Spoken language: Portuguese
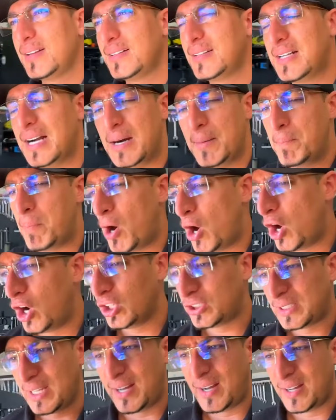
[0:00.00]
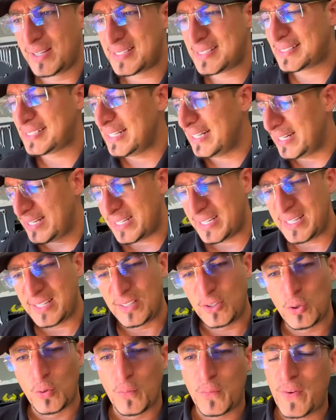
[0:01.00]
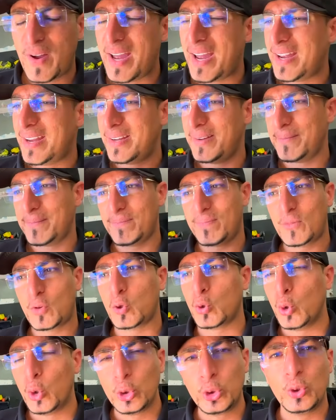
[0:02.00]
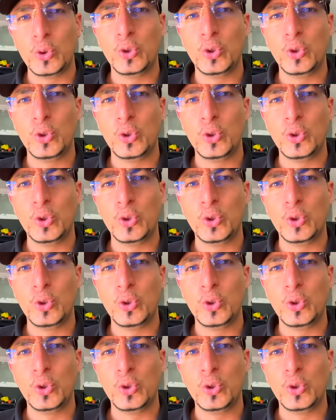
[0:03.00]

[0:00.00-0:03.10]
cambota, cilindro, velho, tudo